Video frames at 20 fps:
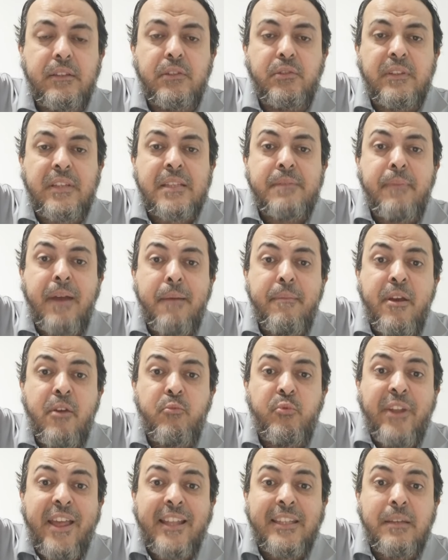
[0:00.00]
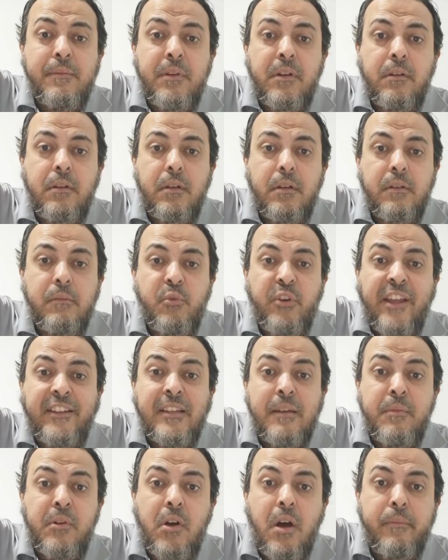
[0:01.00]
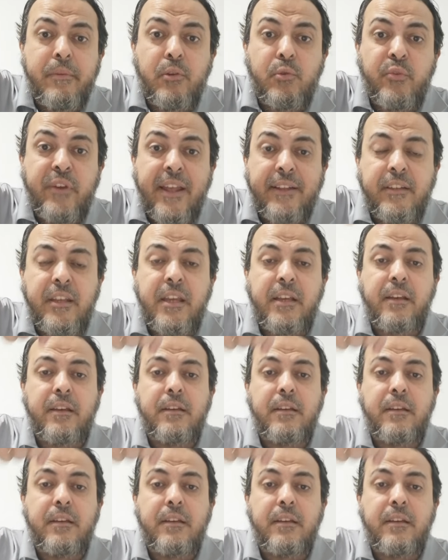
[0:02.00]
تسمع منادي من مناديا من قبرك يناديك